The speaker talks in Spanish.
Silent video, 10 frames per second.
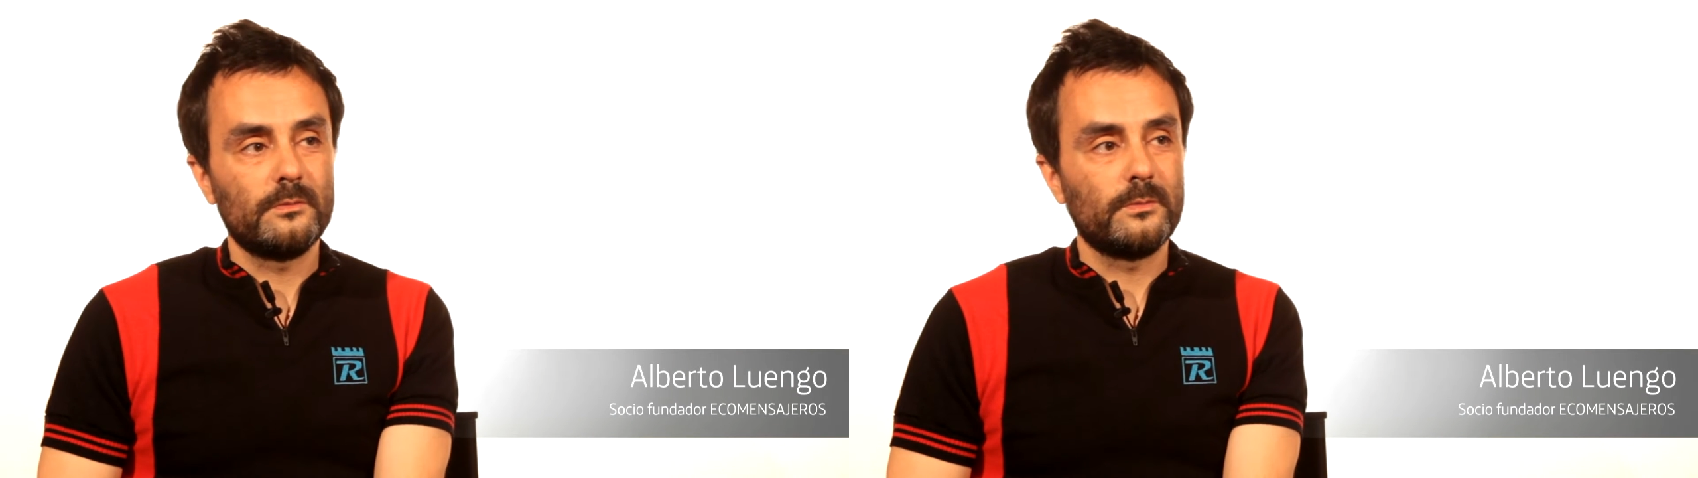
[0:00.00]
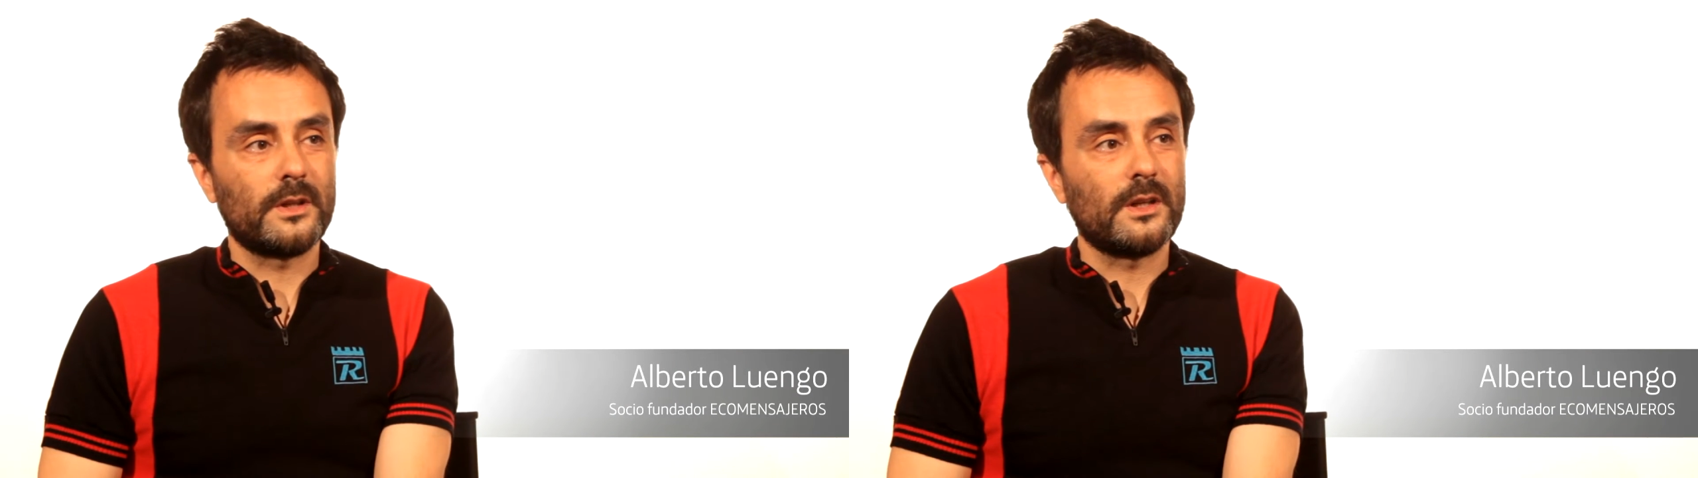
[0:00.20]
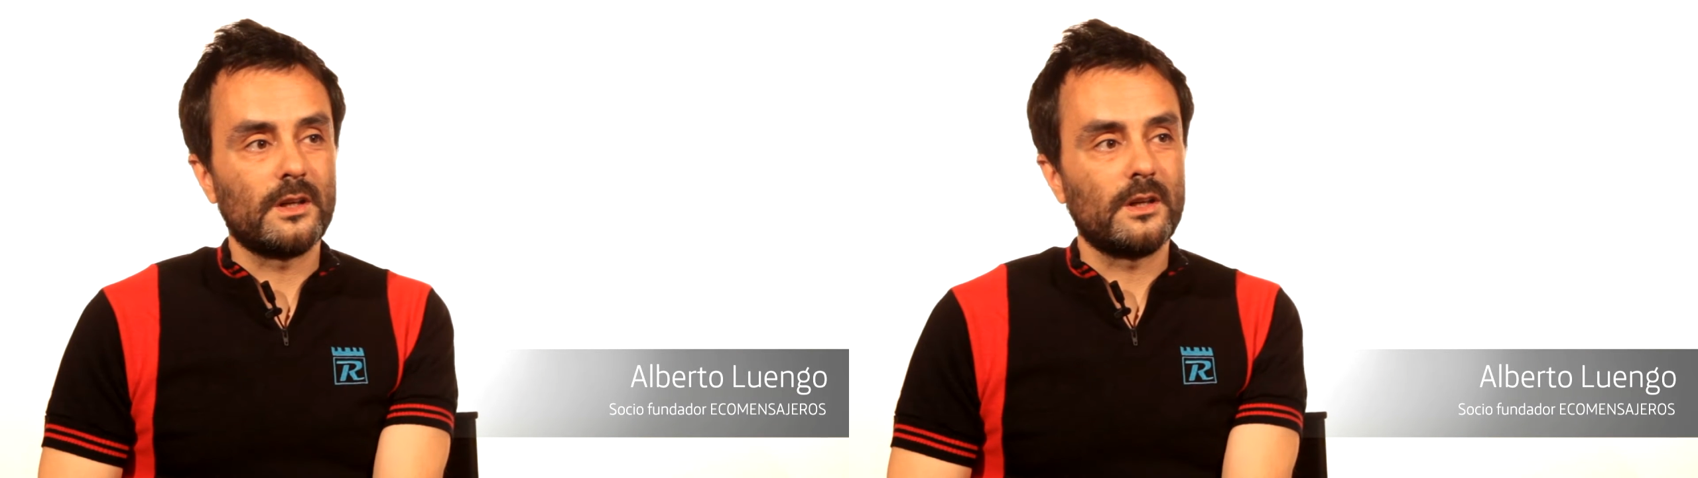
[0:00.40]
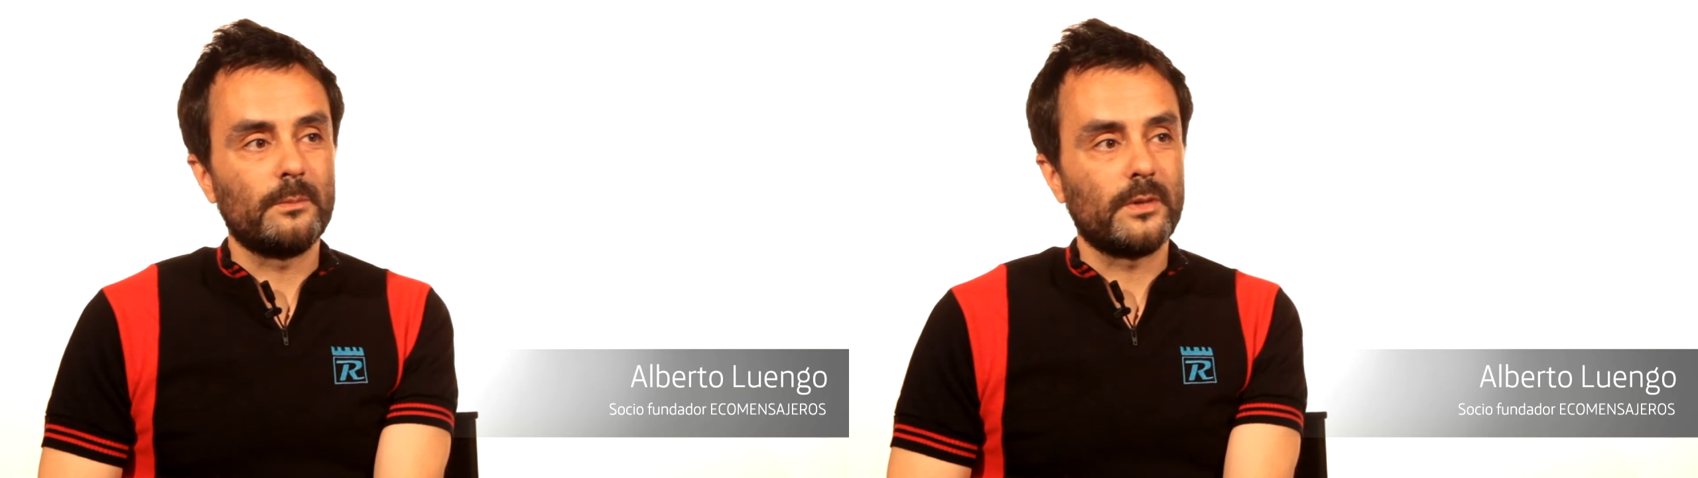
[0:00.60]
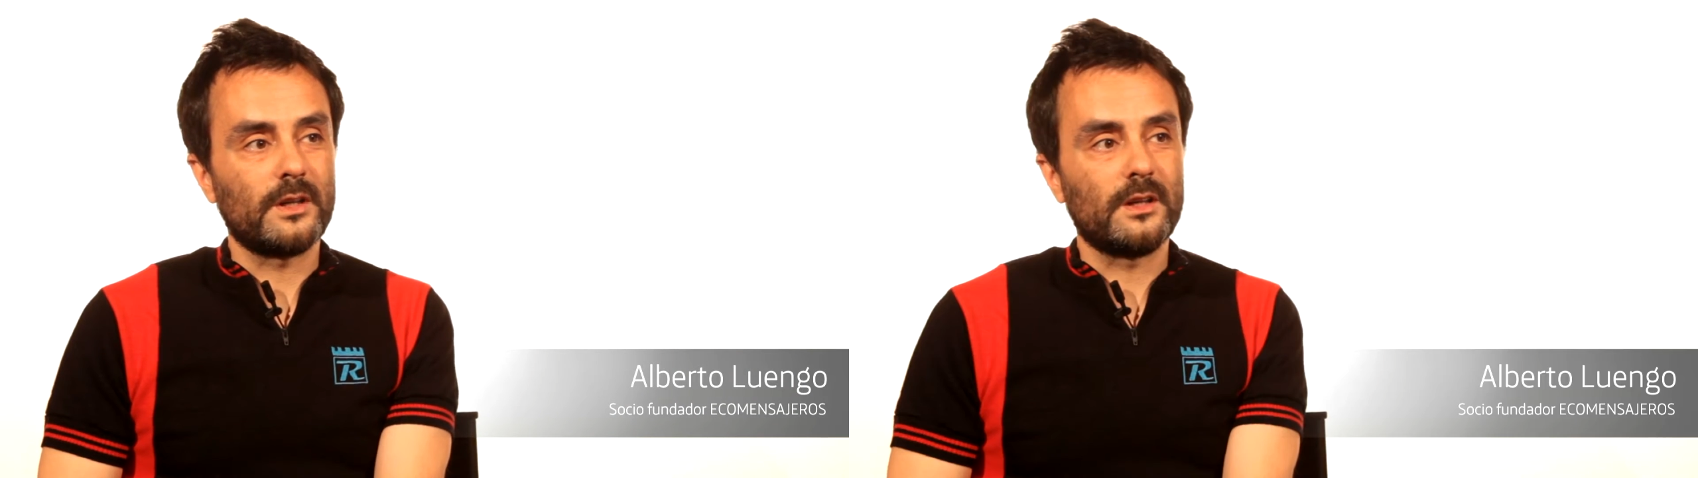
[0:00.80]

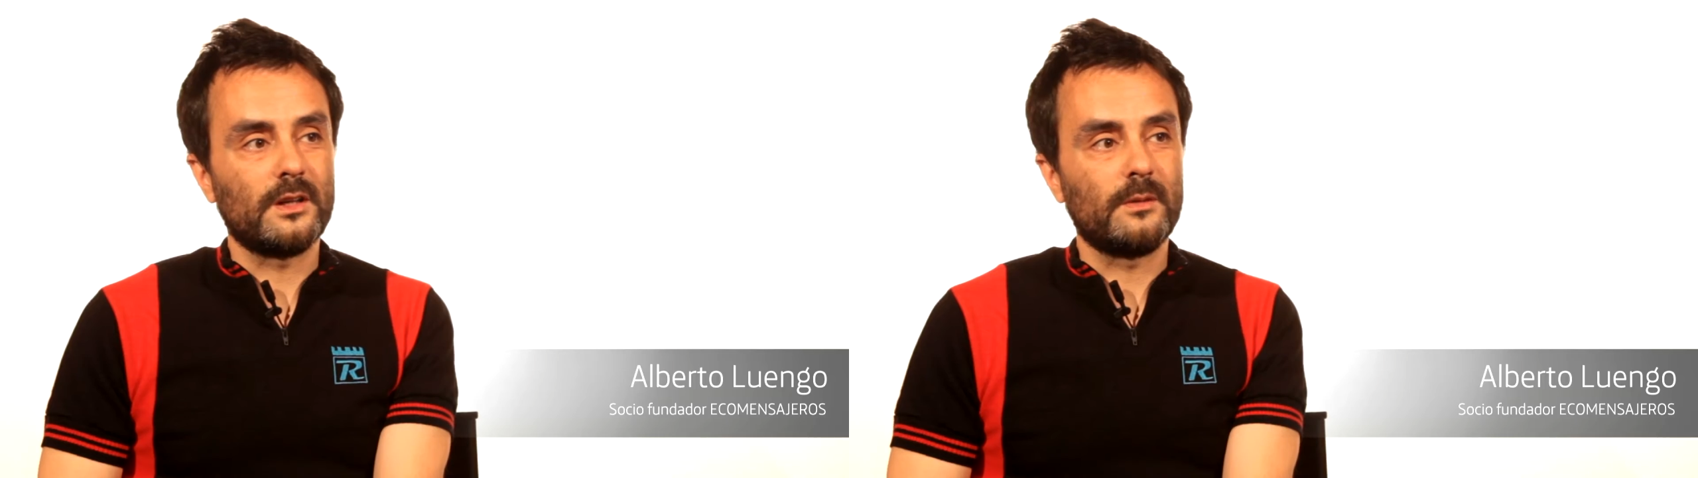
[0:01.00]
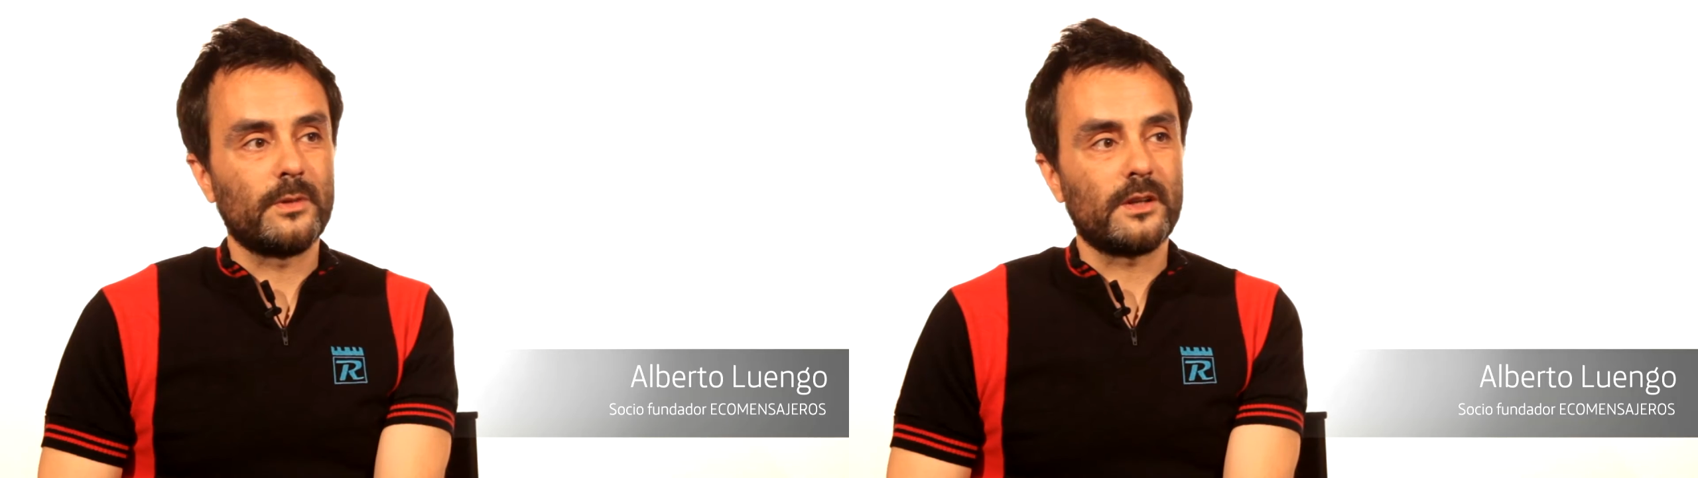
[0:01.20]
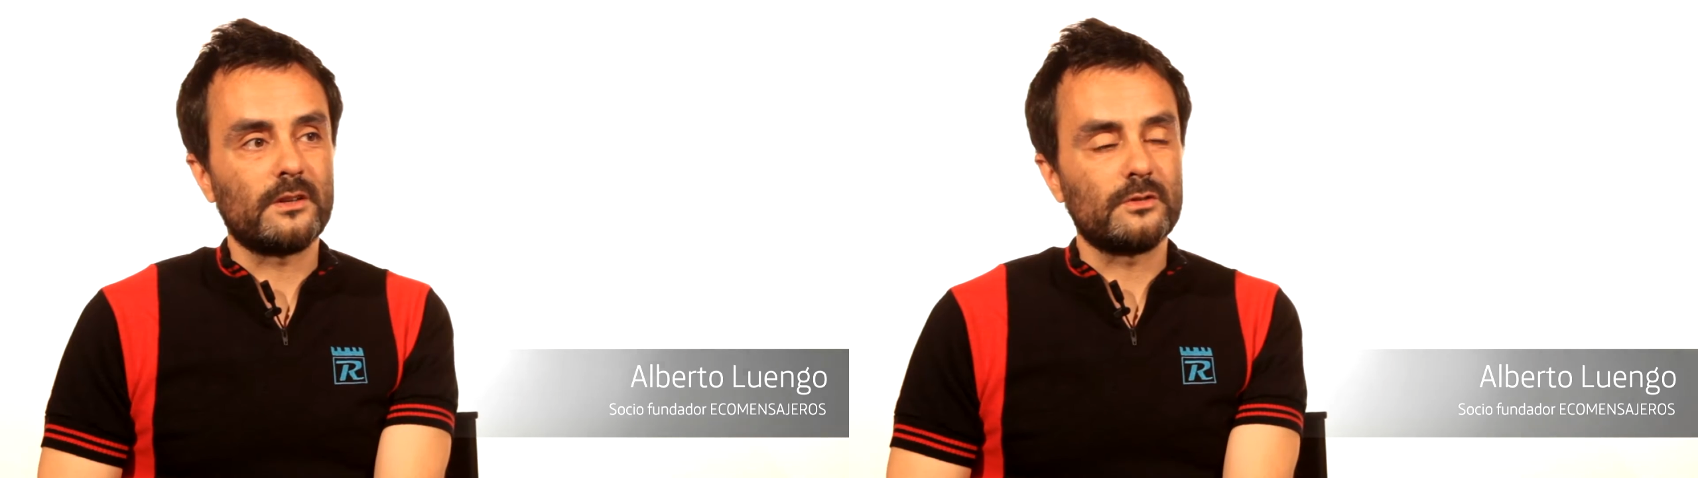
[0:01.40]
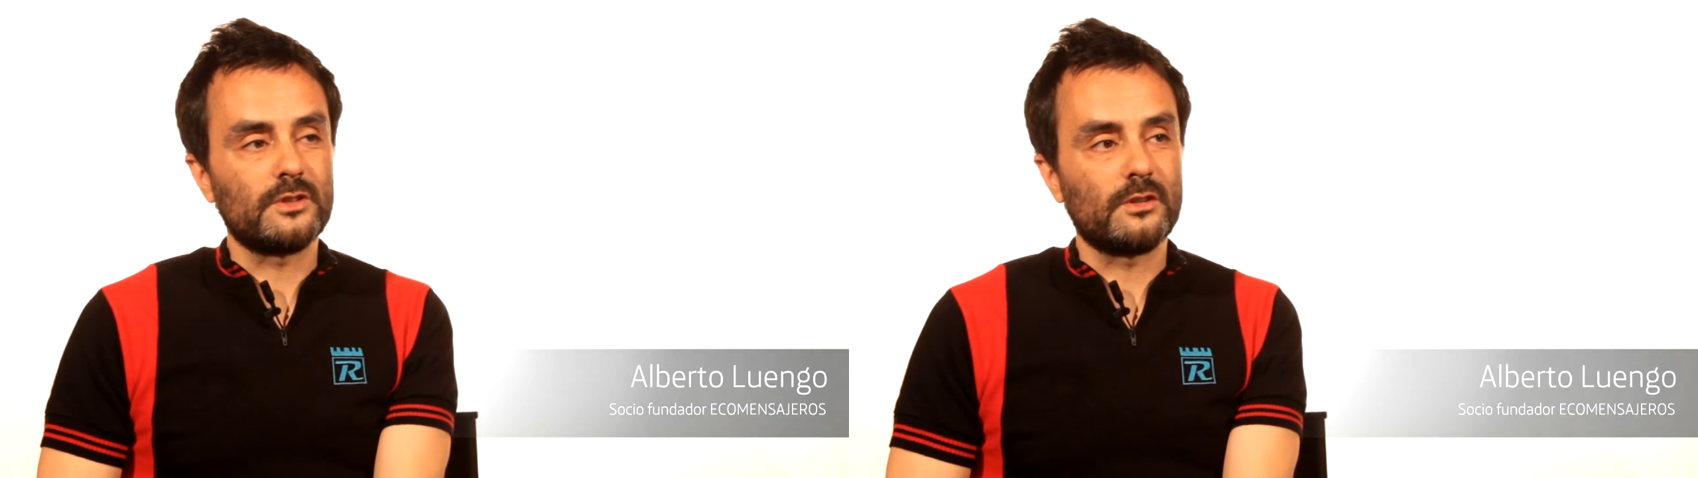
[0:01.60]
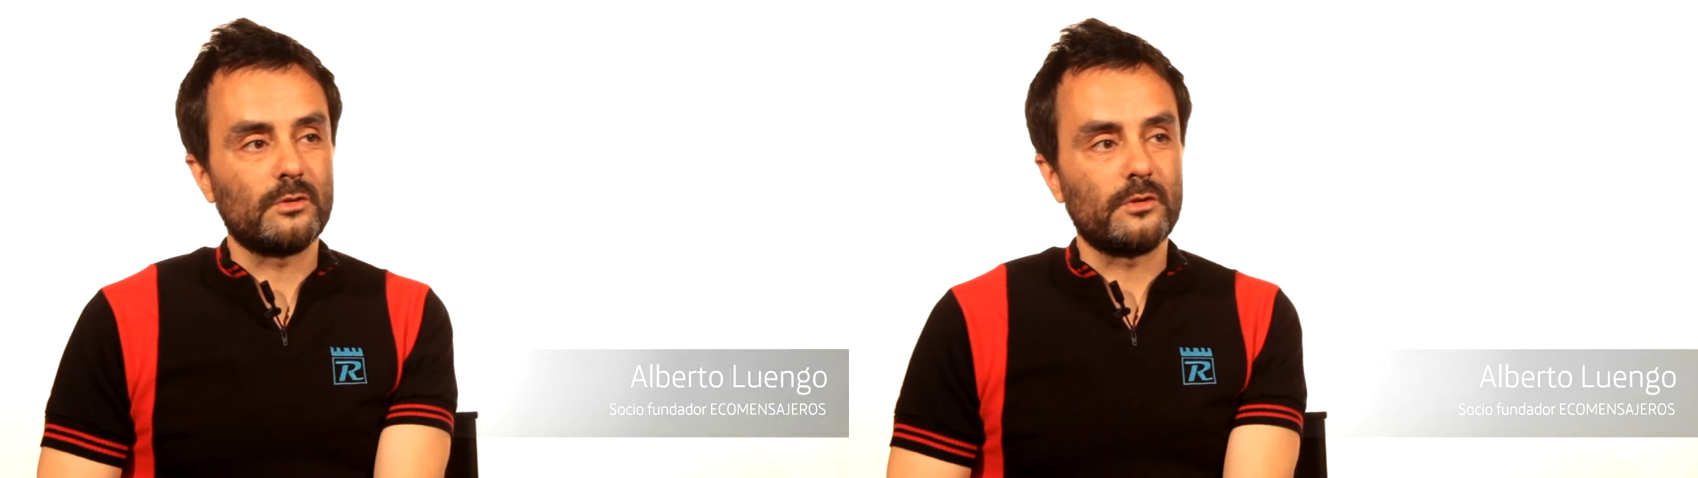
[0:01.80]
para, darnos
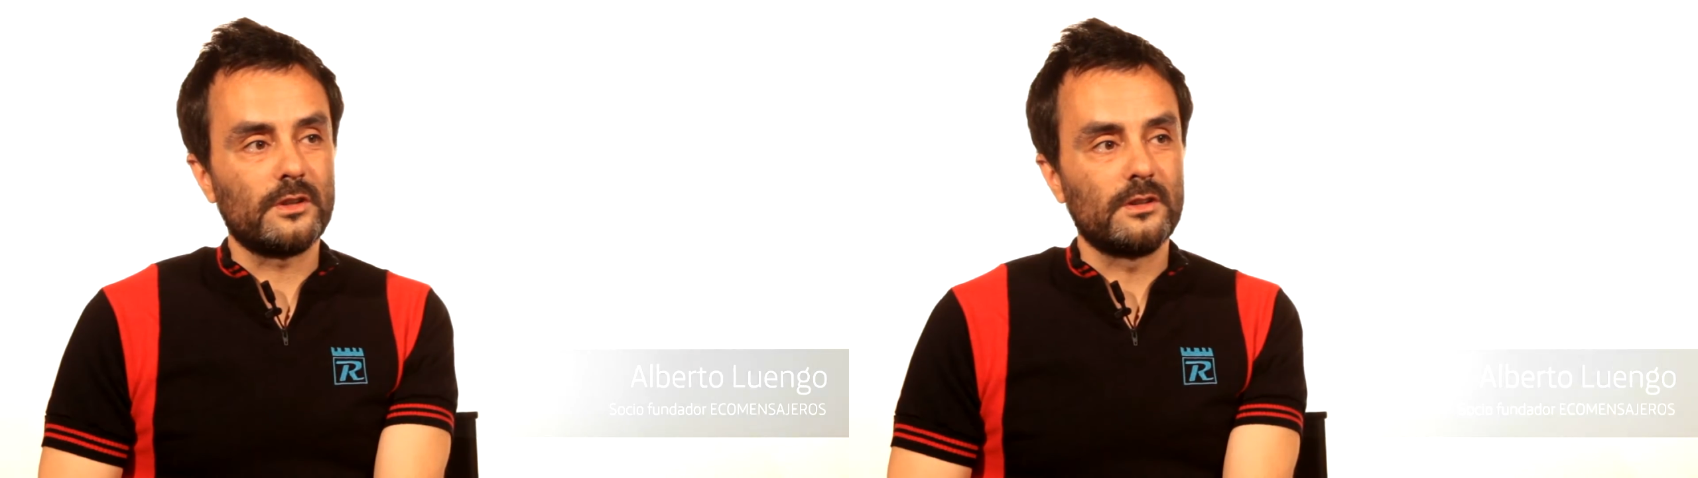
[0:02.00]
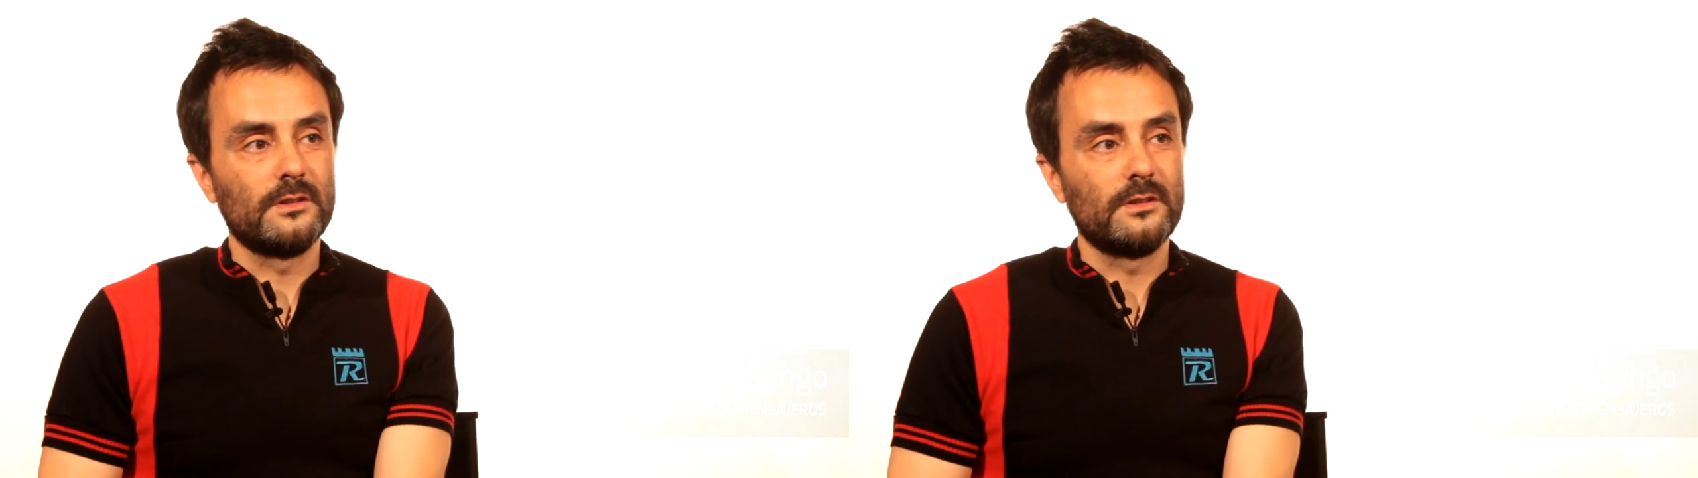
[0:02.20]
a conocer.